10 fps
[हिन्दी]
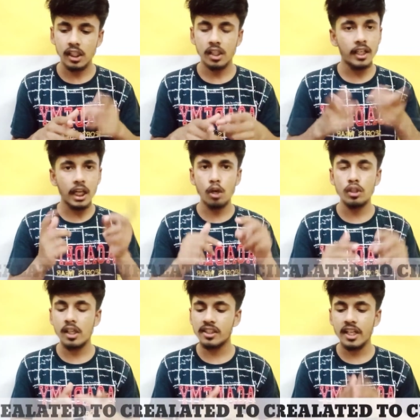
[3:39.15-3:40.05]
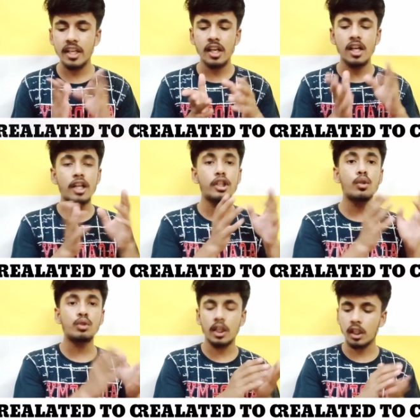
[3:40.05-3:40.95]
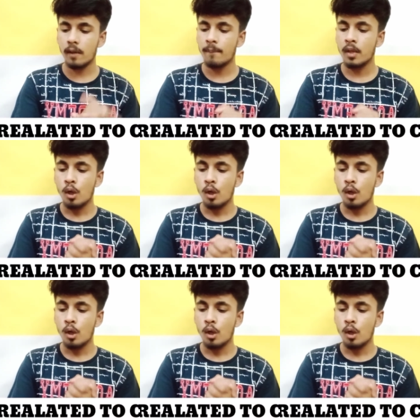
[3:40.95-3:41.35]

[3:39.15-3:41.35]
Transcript: की निकाल लो जल्दी से एरिया रिलेटेड टू सर्कल